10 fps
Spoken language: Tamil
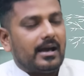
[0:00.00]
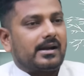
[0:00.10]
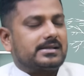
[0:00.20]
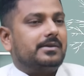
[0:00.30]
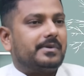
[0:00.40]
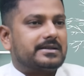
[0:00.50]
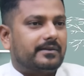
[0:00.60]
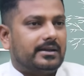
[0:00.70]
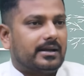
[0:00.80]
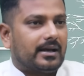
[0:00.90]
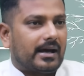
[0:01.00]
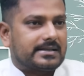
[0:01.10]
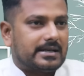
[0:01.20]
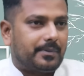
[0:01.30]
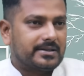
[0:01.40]
ஏன் அரசியல் பேச வேண்டியதான
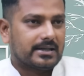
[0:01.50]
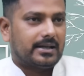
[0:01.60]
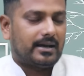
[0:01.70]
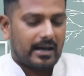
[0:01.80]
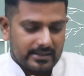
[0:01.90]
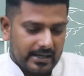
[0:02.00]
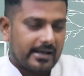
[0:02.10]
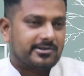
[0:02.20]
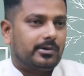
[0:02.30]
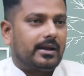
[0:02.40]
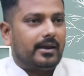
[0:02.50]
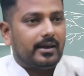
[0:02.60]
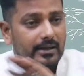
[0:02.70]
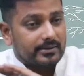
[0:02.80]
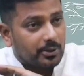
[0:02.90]
அரசியல் பேசல அதே நீங்க சொல்றீங்க
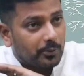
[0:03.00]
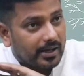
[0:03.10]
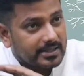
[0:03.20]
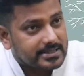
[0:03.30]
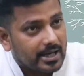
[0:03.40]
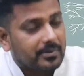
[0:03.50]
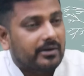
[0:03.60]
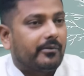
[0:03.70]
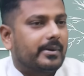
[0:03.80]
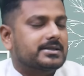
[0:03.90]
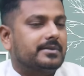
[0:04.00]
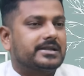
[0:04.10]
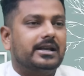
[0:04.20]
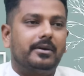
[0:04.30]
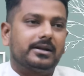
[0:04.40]
எந்த ஒரு கட்சியும் நான்
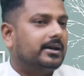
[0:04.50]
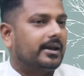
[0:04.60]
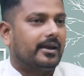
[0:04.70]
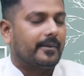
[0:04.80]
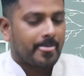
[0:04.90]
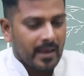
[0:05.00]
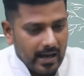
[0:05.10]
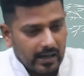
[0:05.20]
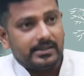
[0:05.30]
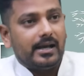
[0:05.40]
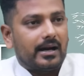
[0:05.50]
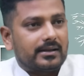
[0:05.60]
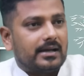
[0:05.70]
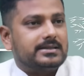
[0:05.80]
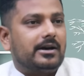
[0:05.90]
விமர்சனம் செய்ய மாட்டேங்கிறீங்க அதே
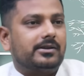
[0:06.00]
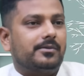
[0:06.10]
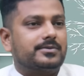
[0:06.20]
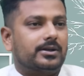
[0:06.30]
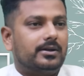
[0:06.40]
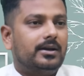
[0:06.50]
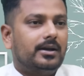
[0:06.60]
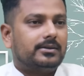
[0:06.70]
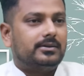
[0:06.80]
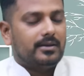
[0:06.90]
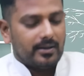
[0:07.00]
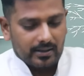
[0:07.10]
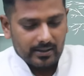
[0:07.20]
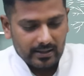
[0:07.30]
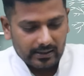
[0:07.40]
அடுத்த அஞ்சாவது நிமிஷம்
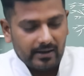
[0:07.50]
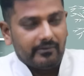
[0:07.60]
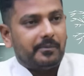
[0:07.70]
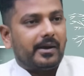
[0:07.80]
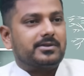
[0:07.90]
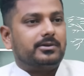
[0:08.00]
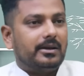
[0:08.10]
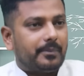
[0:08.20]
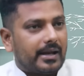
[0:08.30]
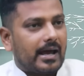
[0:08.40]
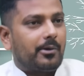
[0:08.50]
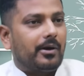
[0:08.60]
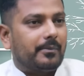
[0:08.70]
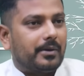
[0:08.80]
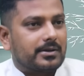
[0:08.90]
அண்ணாவின் பேரை சொல்லி
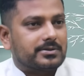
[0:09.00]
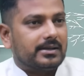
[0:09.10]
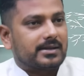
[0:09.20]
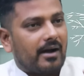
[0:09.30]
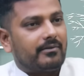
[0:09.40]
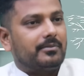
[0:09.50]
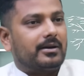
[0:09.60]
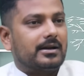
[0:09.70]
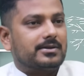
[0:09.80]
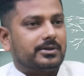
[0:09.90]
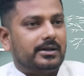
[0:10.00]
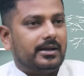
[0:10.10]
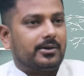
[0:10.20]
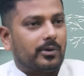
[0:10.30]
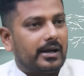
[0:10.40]
பெரியாரினுடைய பேரை சொல்லி திராவிட மாடல்
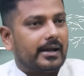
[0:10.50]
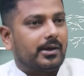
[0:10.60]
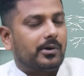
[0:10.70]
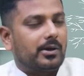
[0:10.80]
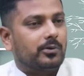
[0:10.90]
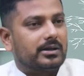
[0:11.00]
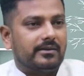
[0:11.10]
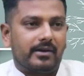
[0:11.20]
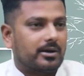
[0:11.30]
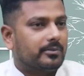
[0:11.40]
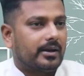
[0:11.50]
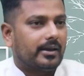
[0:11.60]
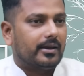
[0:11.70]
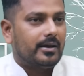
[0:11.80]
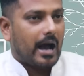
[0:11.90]
சொல்லி கொள்ளையடிக்கக்கூடிய கூட்டத்தை
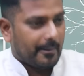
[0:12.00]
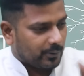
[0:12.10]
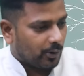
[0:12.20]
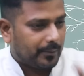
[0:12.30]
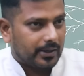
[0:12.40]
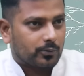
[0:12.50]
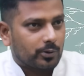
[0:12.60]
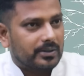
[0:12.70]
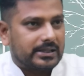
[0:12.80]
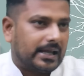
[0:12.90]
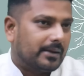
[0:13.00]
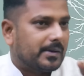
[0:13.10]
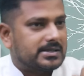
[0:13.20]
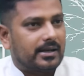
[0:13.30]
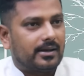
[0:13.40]
வரணுங்கிறீங்க அப்ப குறிப்பிட்ட குடும்பத்தை நீங்க
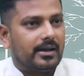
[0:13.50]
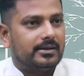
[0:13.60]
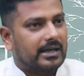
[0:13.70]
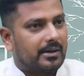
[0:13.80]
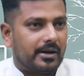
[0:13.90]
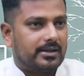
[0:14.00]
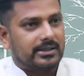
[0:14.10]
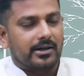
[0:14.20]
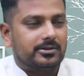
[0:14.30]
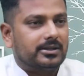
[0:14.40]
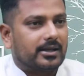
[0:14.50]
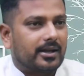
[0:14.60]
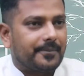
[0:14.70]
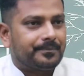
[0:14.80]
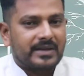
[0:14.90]
பேசுறீங்களா இது தனி மனித தாக்குதல்
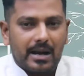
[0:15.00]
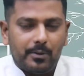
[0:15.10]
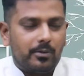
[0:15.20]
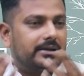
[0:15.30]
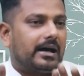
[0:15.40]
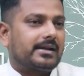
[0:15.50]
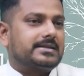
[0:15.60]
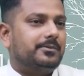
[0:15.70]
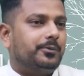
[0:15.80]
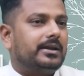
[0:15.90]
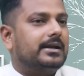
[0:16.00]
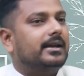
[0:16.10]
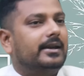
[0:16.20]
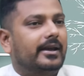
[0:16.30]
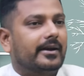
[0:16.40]
தானே அப்ப உங்ககிட்ட அரசியல்
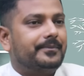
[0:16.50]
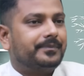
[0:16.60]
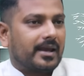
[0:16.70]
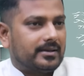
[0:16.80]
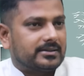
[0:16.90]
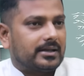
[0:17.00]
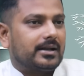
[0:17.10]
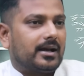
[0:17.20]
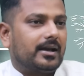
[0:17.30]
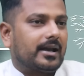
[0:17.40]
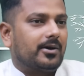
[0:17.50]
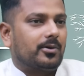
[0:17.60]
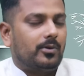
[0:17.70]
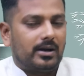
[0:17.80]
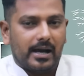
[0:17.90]
புரிதலே இல்லையே இதைத்தானே நாங்க
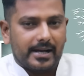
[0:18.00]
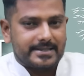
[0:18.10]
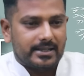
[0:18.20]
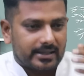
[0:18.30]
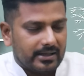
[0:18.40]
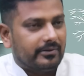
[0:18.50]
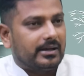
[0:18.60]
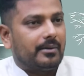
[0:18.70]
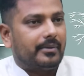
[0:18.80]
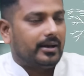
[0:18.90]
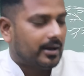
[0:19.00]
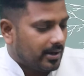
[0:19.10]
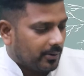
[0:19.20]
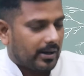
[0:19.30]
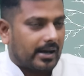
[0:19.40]
கேட்கிறோம் உங்களுக்கு அரசியல் தெளிவு இல்லாமல்
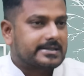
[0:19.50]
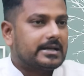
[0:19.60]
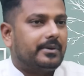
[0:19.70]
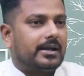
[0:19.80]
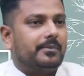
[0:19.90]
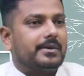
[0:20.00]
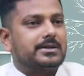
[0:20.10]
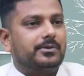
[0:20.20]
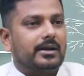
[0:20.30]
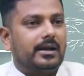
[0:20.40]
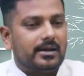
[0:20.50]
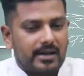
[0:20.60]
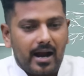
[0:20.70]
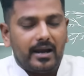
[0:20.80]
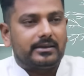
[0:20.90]
ஒரு அரசியல் மடையில பேசக்கூடிய
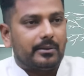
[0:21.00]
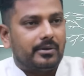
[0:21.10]
நீங்கள் நாளை